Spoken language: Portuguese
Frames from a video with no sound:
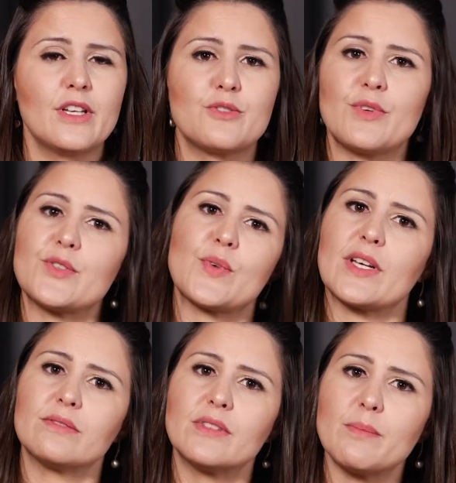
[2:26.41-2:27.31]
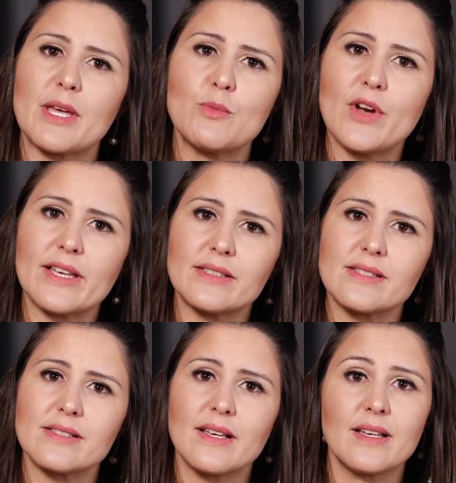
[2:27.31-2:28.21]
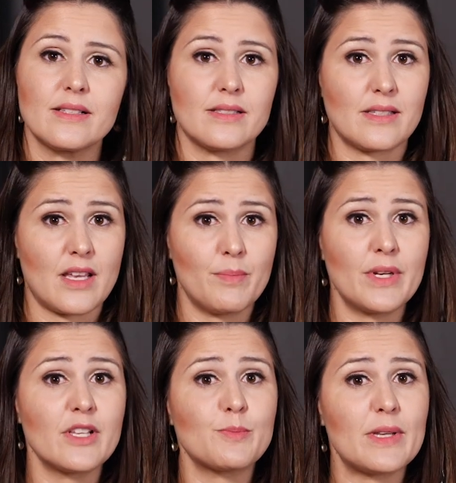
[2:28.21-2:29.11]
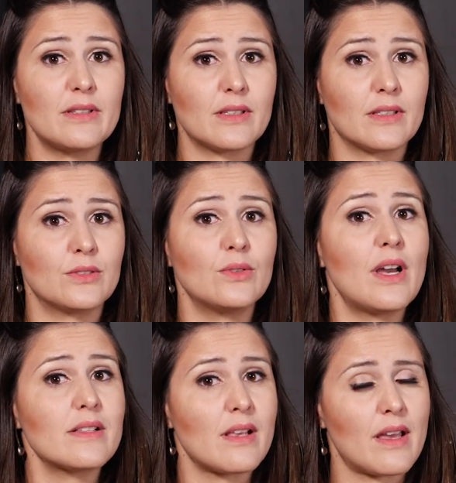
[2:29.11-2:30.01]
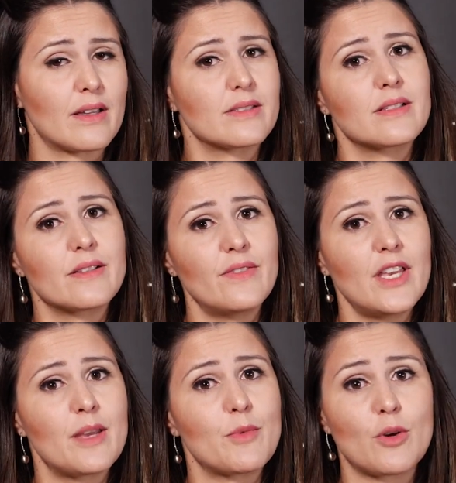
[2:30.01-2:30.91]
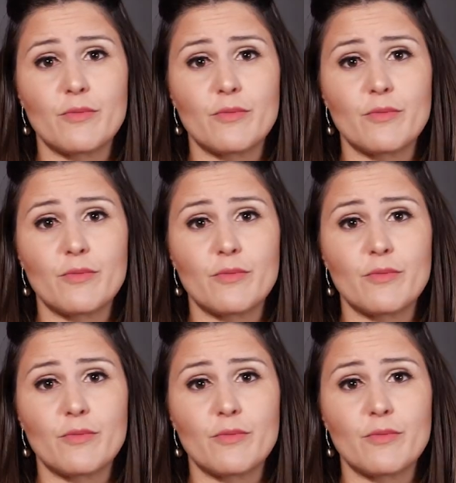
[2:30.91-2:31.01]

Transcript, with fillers: diversificando também moedas, sempre respeitando as regras da CVM,